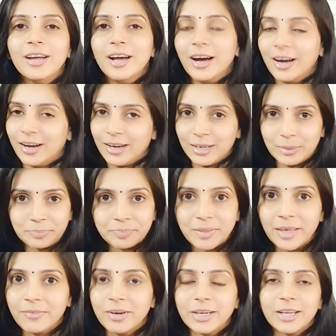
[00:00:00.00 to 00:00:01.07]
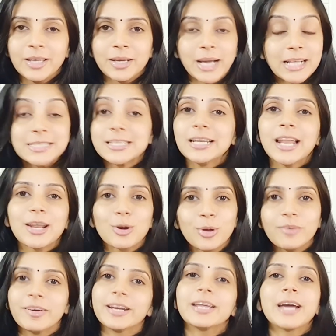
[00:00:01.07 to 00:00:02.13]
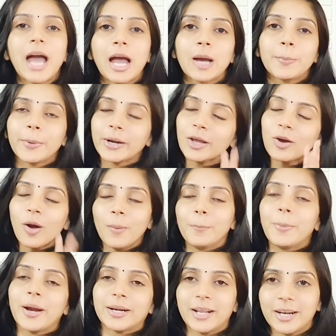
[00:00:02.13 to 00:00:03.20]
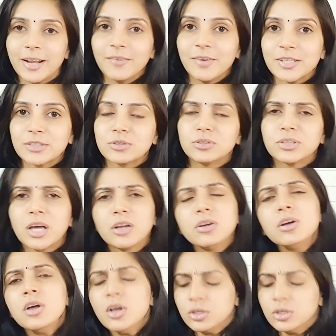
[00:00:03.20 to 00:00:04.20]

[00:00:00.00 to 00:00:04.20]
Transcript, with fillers: um, ఇవేంటి కన్సీలర్లు ఇవన్నీ కాకపోయినా కాంపాక్ట్ అన్నా వేసుకుంటాను